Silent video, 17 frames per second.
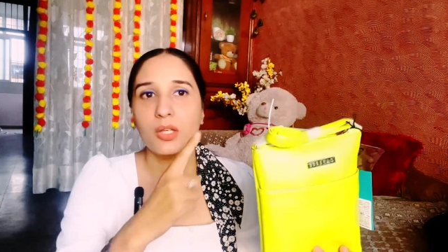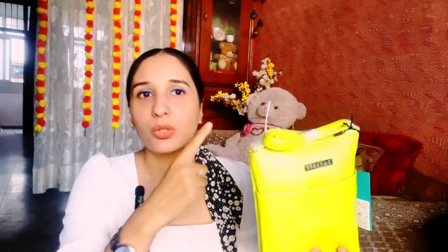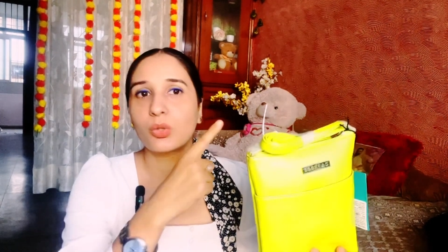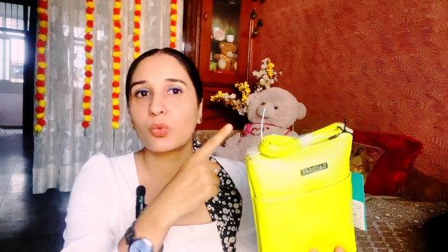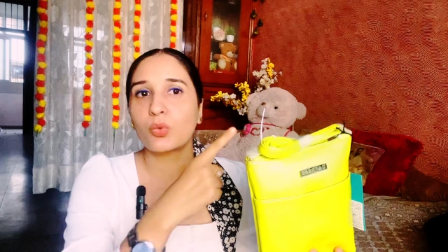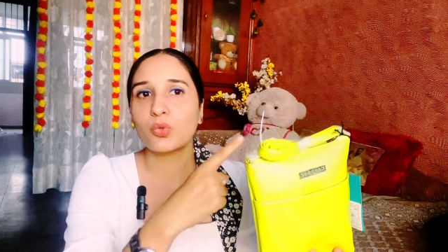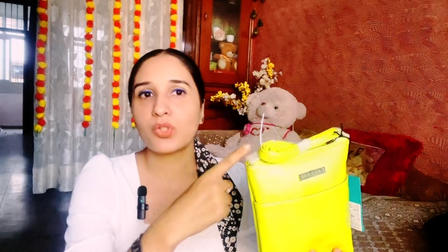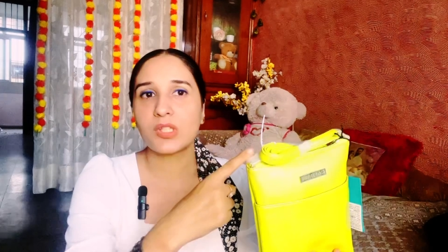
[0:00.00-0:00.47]

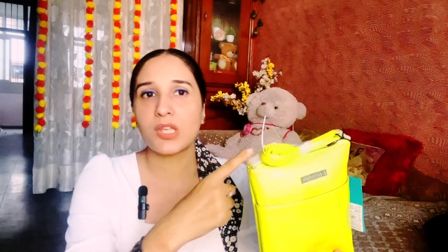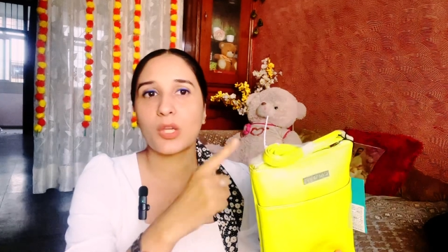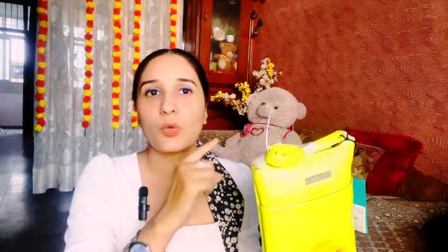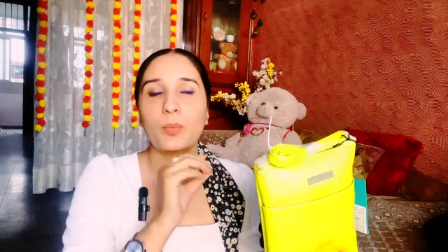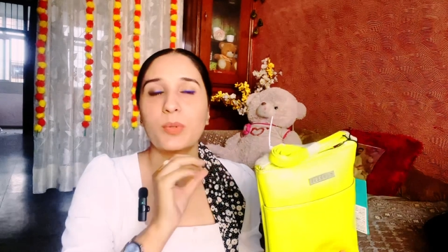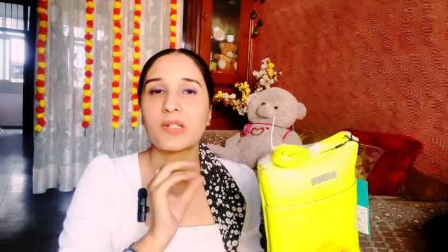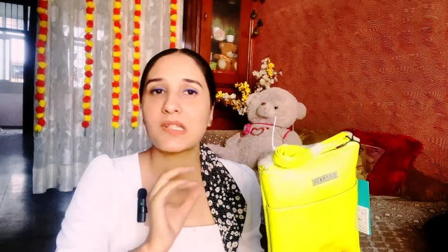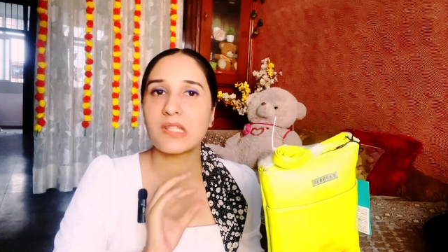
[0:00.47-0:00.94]
तो उसके
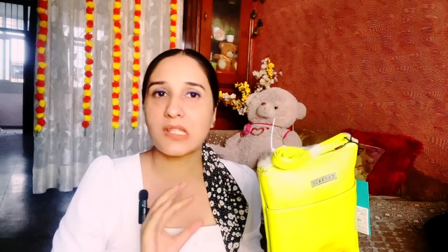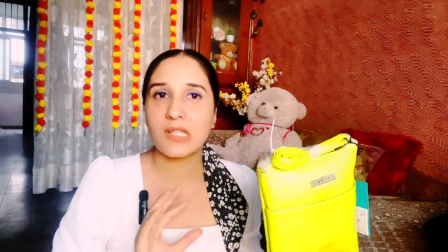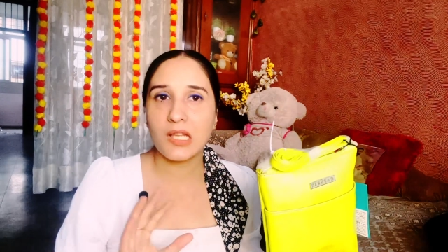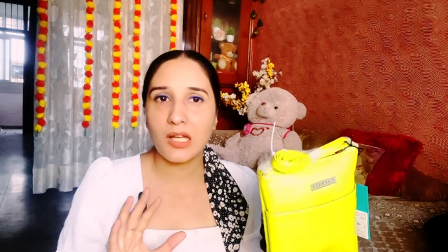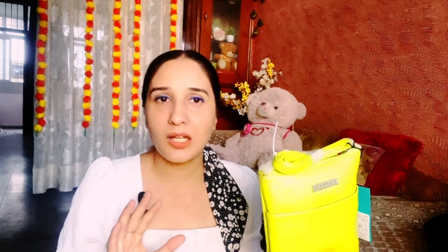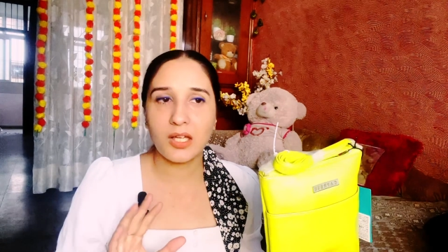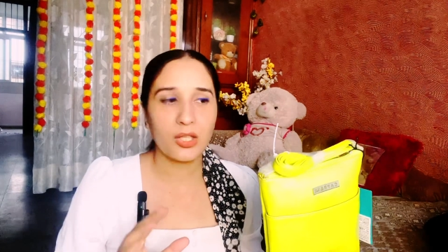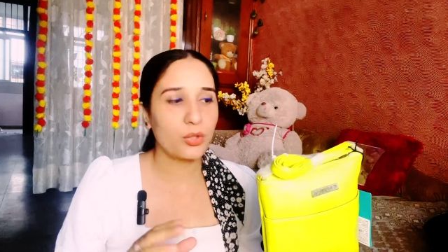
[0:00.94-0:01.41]
ऊपर
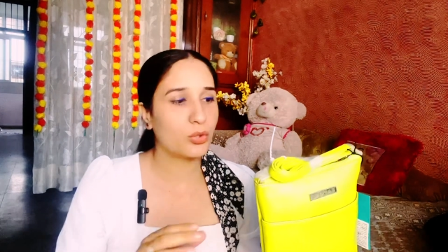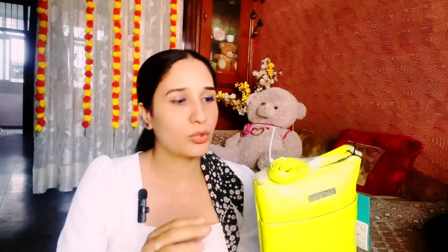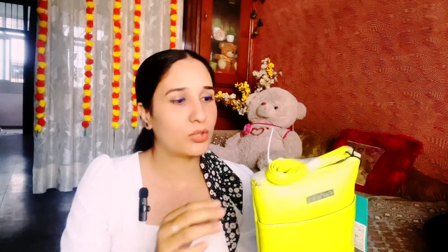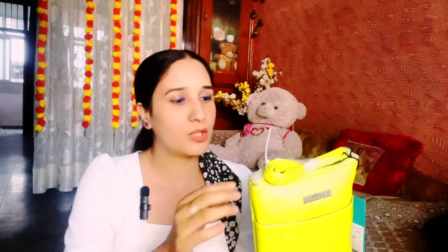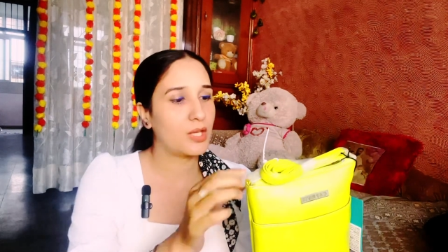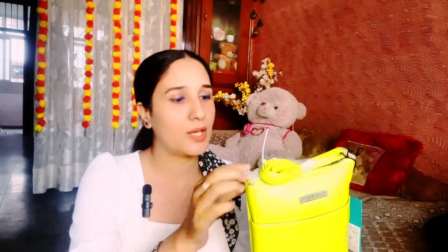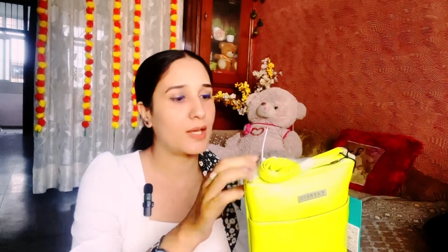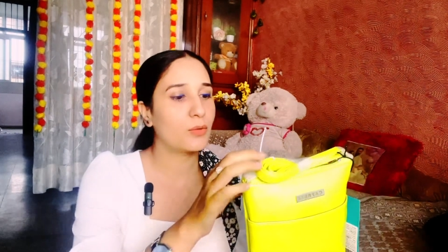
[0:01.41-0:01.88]
सील लगी
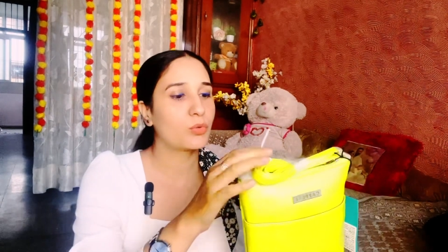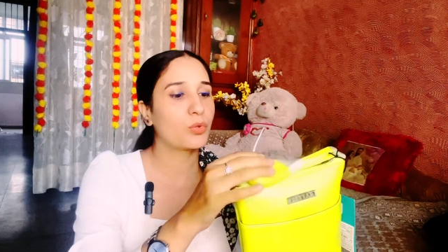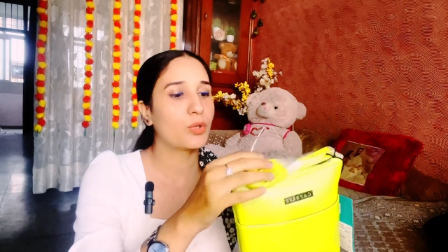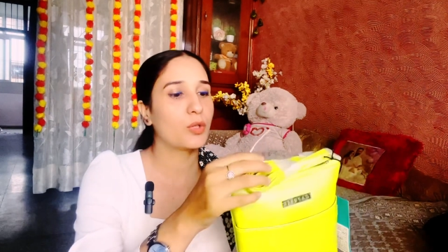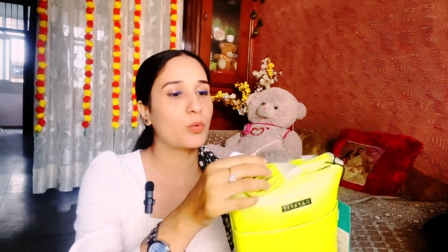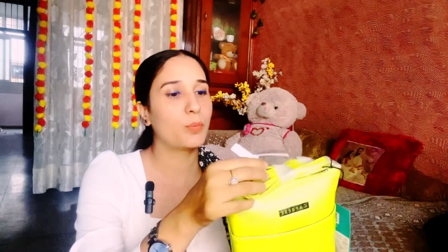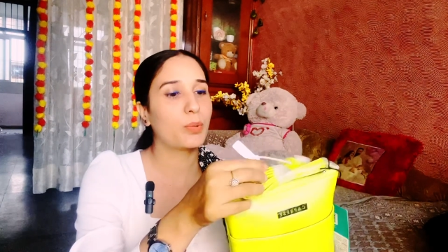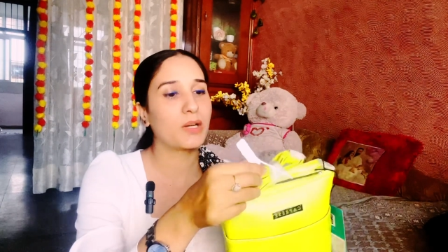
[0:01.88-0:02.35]
होती है
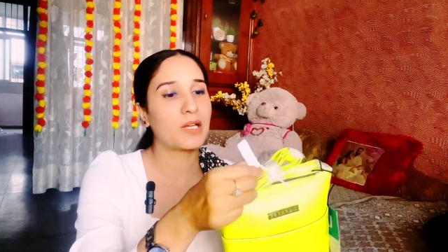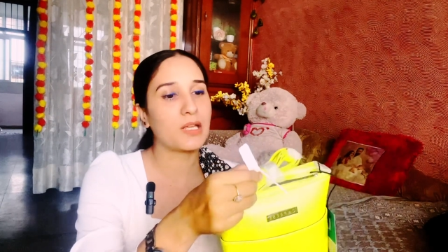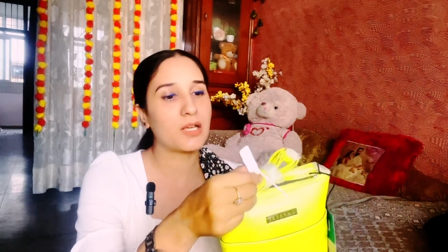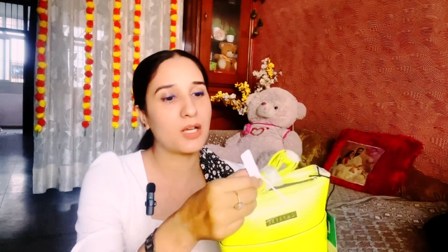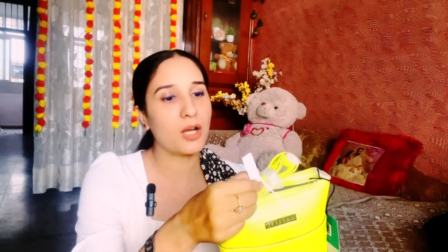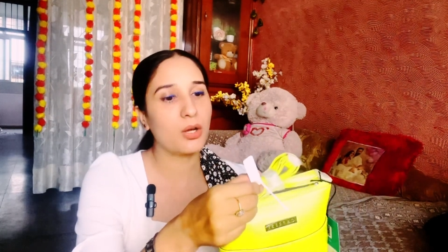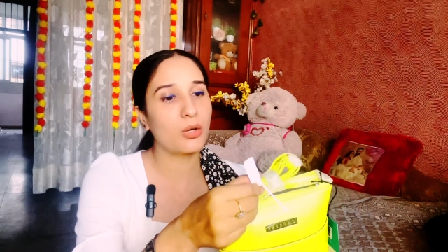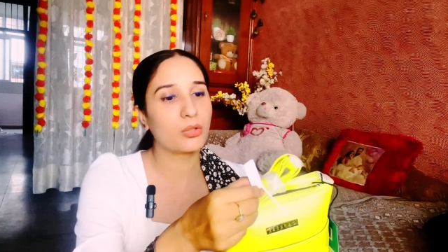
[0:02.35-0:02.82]
उन्होंने ऊपर
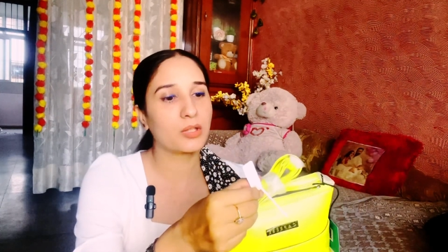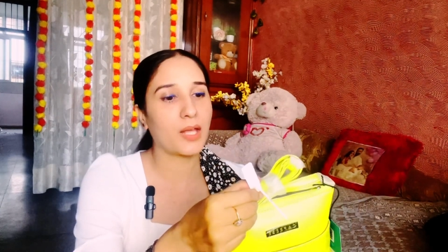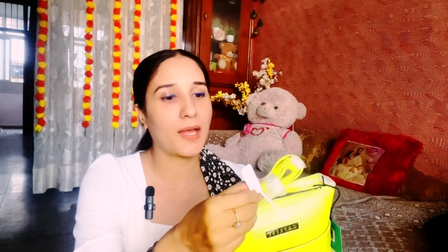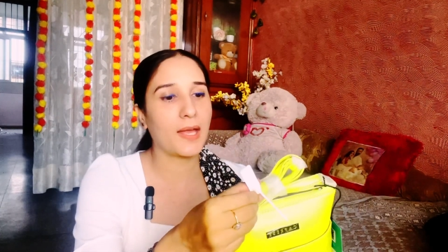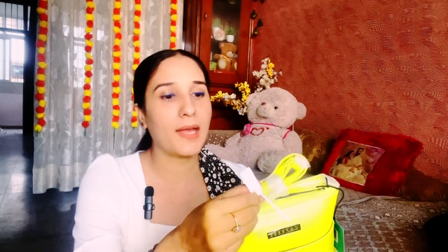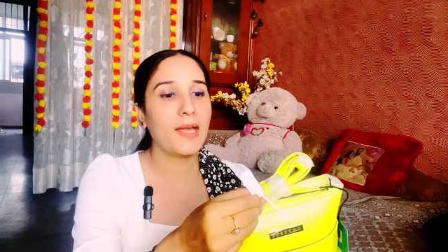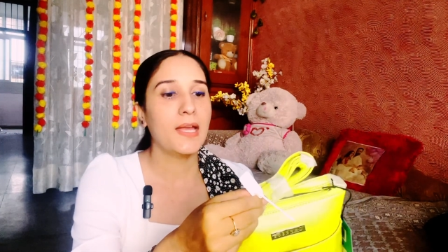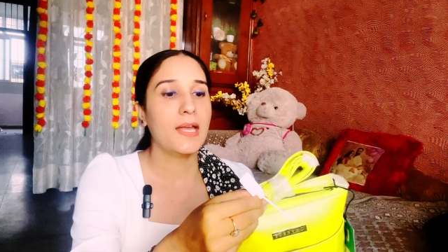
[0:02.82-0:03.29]
लिखा होता
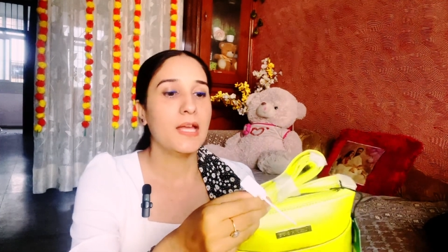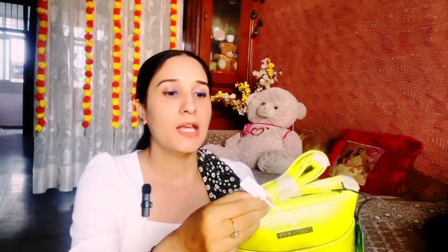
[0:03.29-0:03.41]
है